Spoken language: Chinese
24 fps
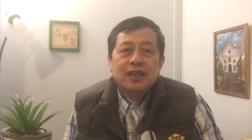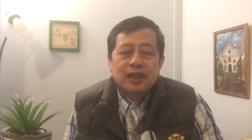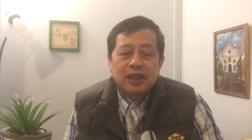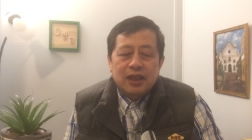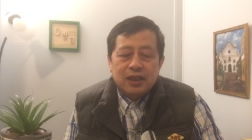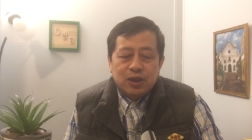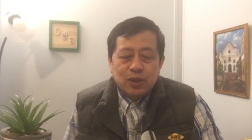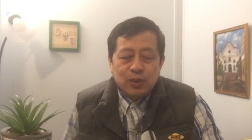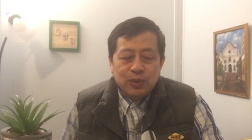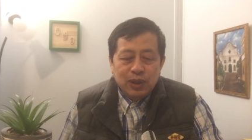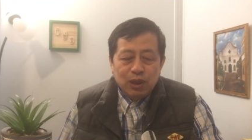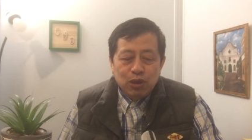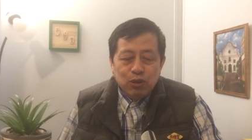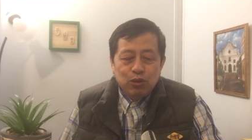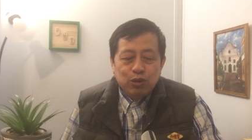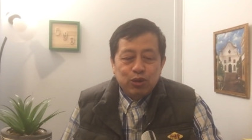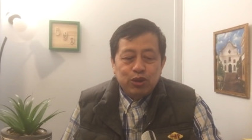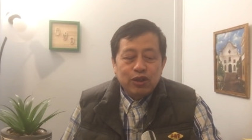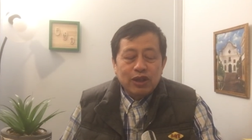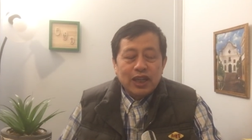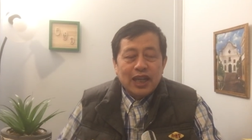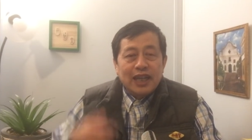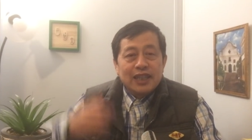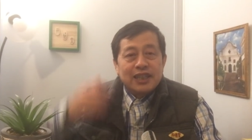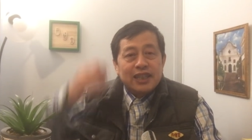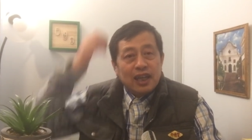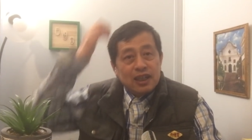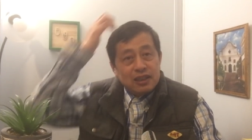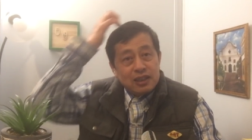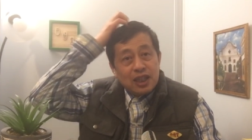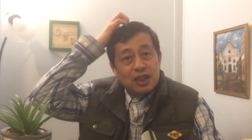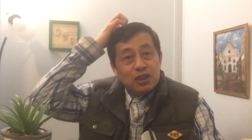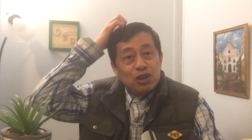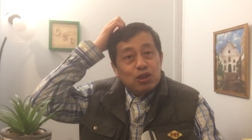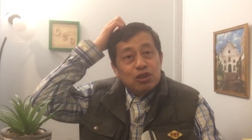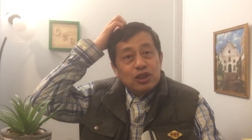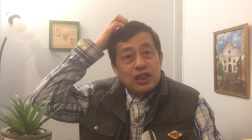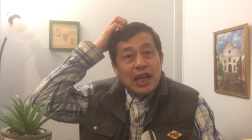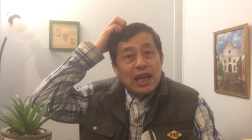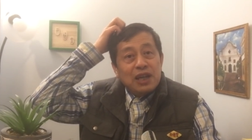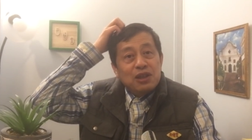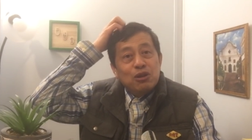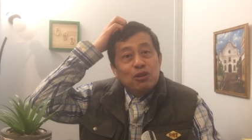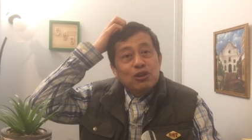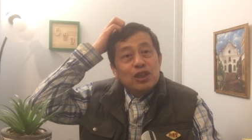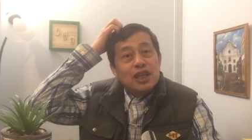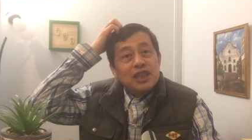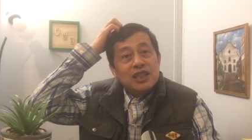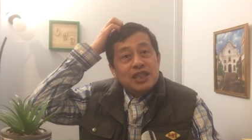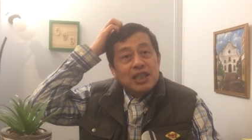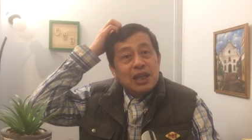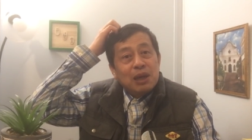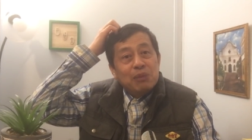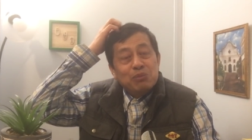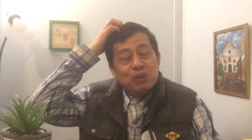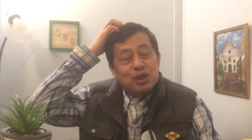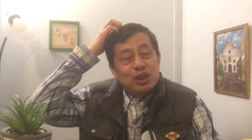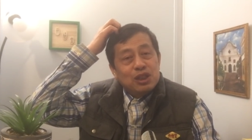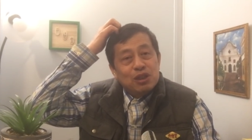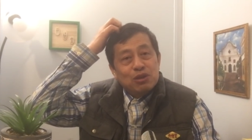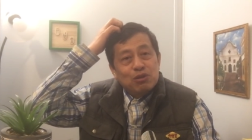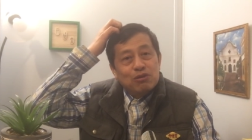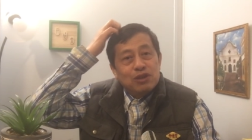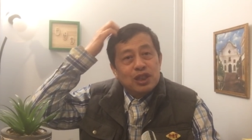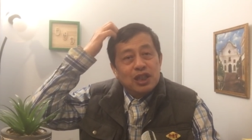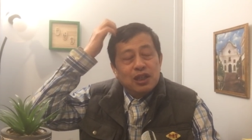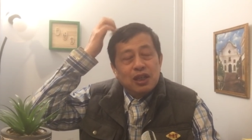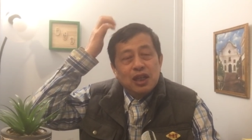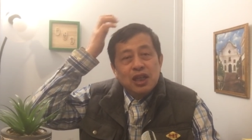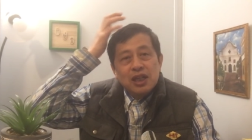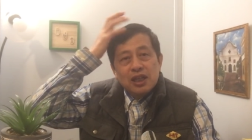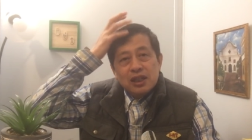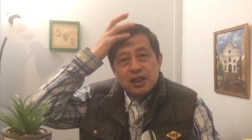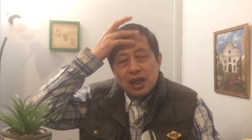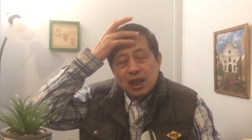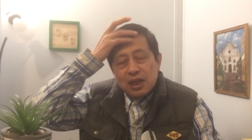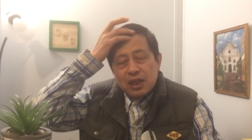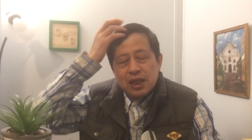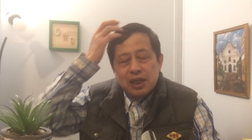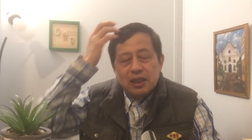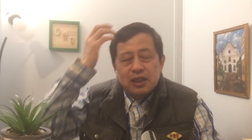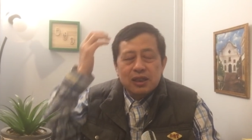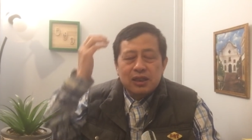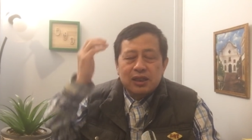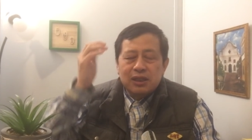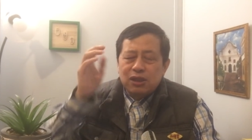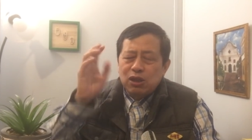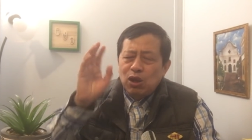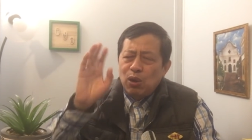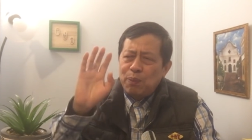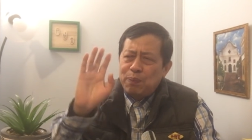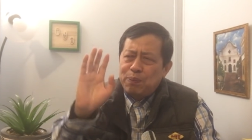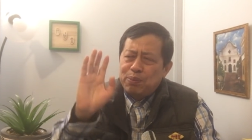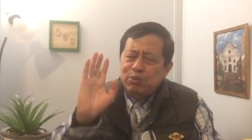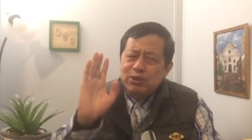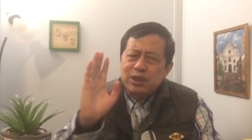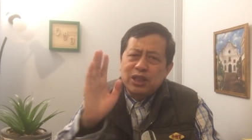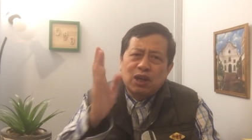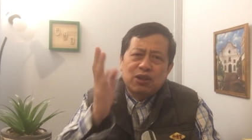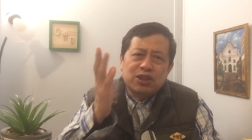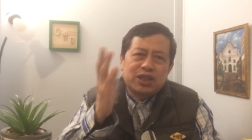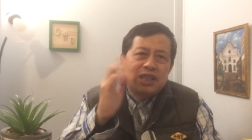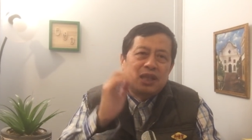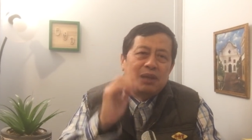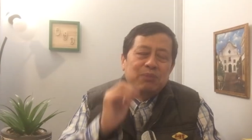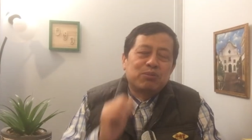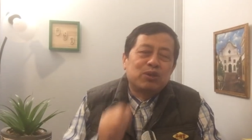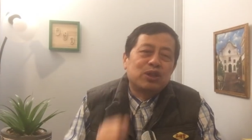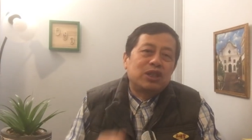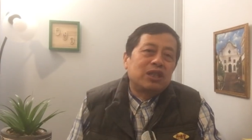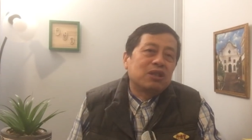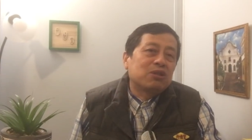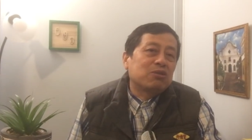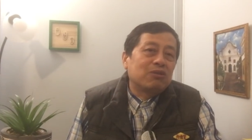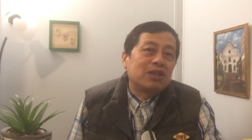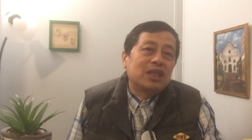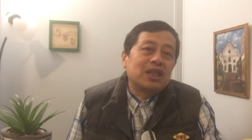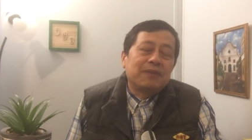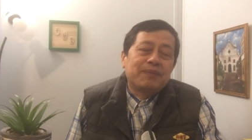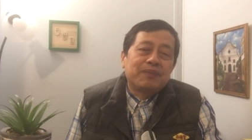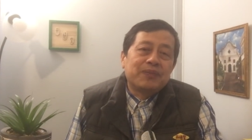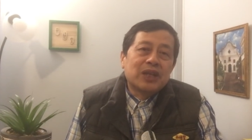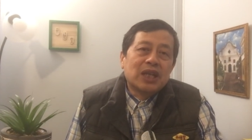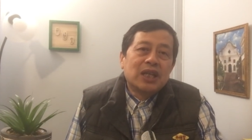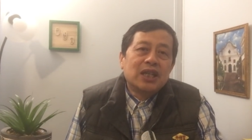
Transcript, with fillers: 啊，作为鲁迅来讲，他就带有一个羡慕、嫉妒、恨，他可能都不叫羡慕、嫉妒、恨，